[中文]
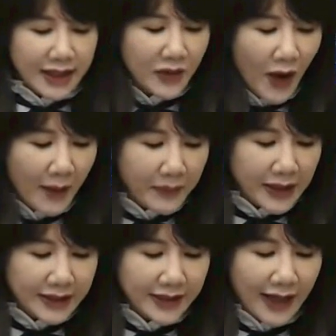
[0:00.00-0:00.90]
希望
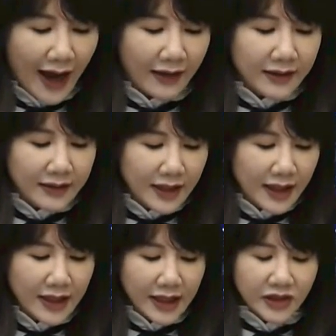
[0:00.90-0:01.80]
民进党可
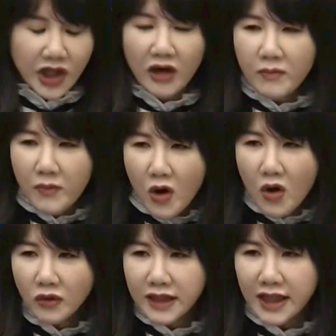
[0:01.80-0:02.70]
以就
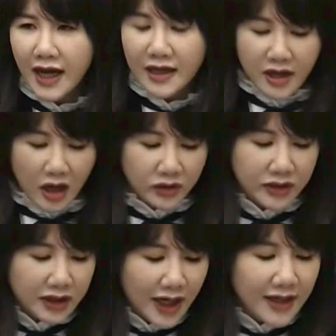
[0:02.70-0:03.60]
目前有
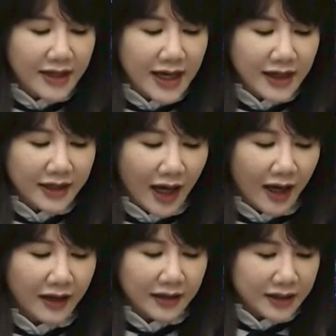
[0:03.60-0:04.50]
争议
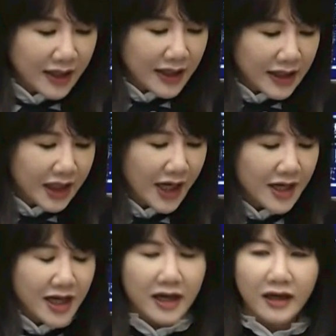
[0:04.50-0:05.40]
的这
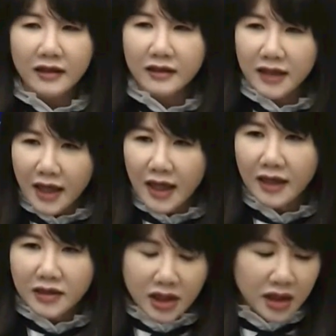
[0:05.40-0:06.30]
1000亿。
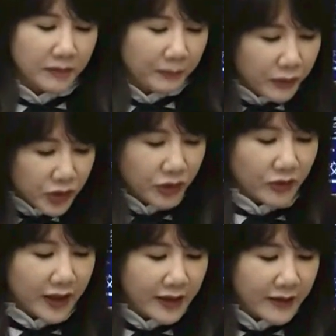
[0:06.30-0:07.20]
搁置不
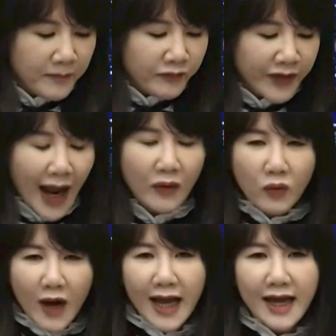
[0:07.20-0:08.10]
处理，待
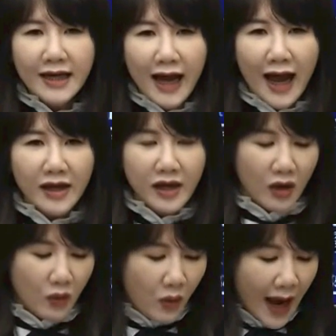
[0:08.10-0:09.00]
未来
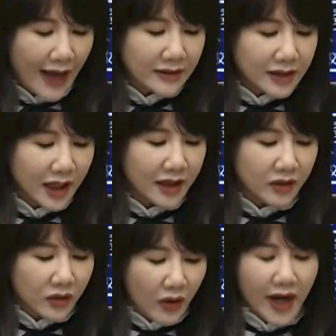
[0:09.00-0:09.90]
有完
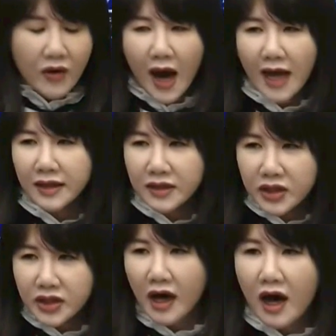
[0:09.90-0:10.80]
整规划的
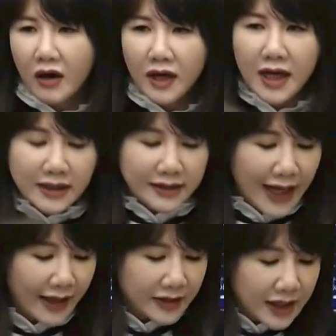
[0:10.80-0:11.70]
时候
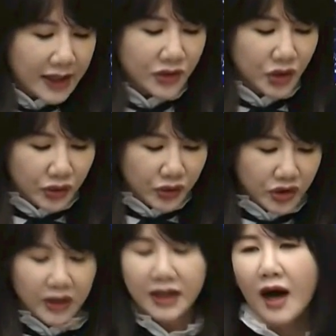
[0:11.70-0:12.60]
再提出
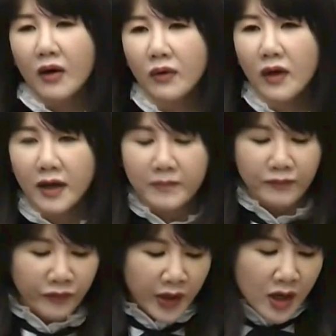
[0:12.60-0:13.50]
做讨论。